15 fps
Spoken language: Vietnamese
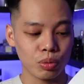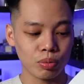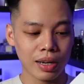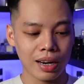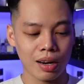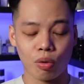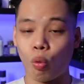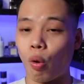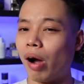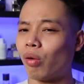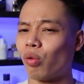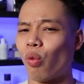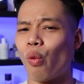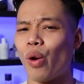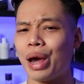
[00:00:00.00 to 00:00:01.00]
chúng ta đã quá
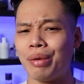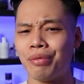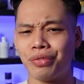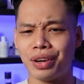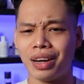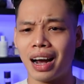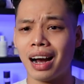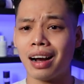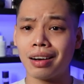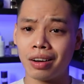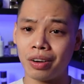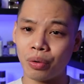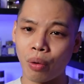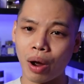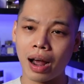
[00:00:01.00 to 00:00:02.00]
quen với
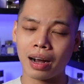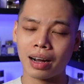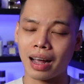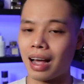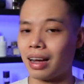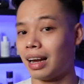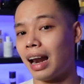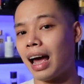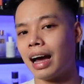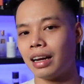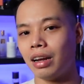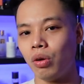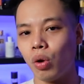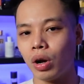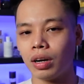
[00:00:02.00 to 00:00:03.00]
Uncle Noir cả cái lai
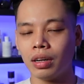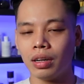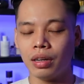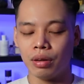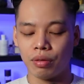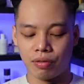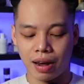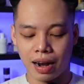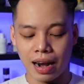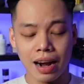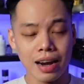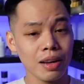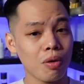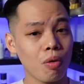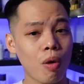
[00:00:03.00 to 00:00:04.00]
đấy luôn và
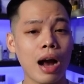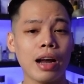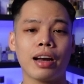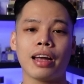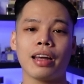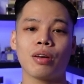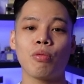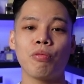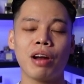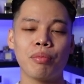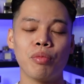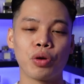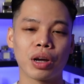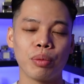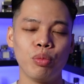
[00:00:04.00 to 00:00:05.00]
Lalique Wine này cũng là
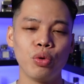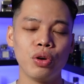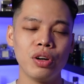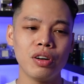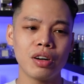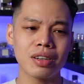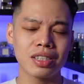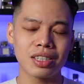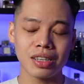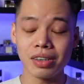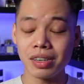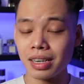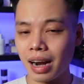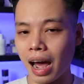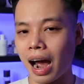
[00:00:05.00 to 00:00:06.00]
một cái mùi hương
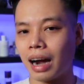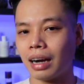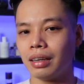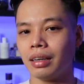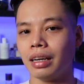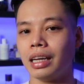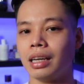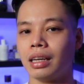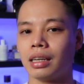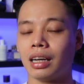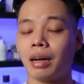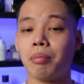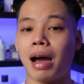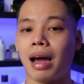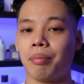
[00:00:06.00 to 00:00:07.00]
xứng đáng để
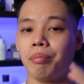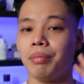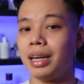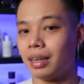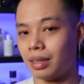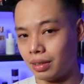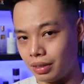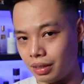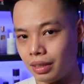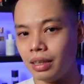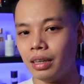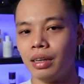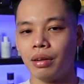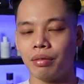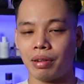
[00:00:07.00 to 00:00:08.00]
các bạn biết tới
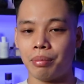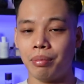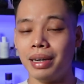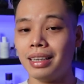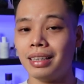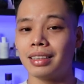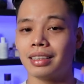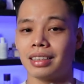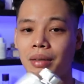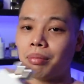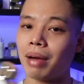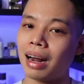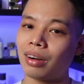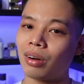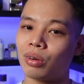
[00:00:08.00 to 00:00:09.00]
và mình sẽ
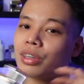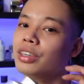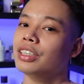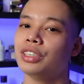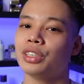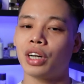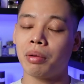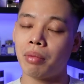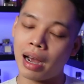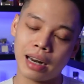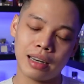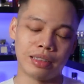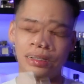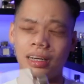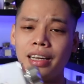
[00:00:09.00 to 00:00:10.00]
mang nó tới cho các
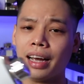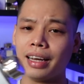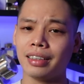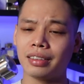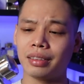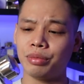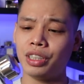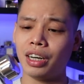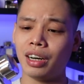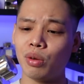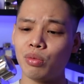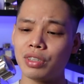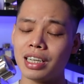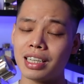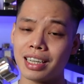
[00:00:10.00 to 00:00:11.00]
bạn hình ảnh người đàn
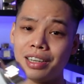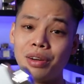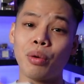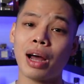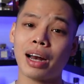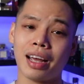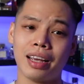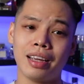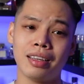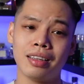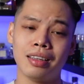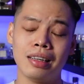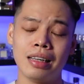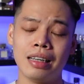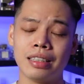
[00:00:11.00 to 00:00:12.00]
ông xịt chai nước hoa này
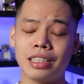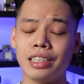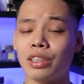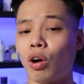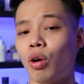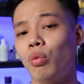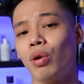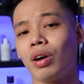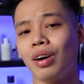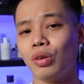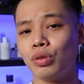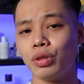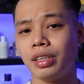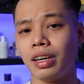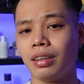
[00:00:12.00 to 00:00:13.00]
chỉ nói một
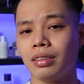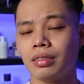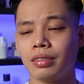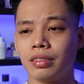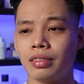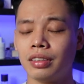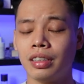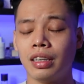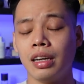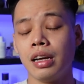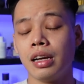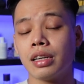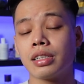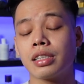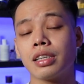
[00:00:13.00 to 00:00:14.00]
câu duy nhất
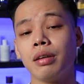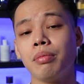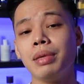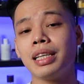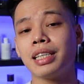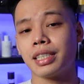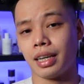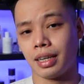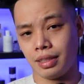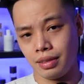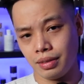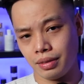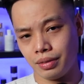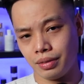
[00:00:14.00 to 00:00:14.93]
sơ mi trắng